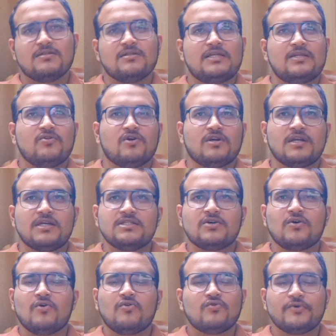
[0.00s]
তিন ঘন্টা যে
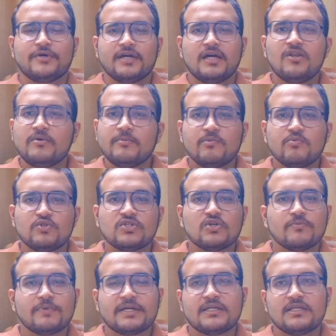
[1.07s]
কখন হয়ে গেল আমি বুঝতেও
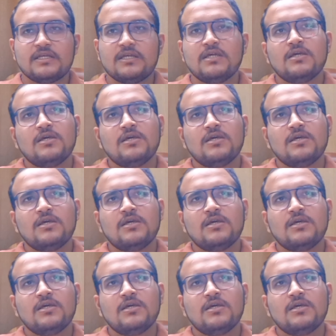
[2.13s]
পারিনি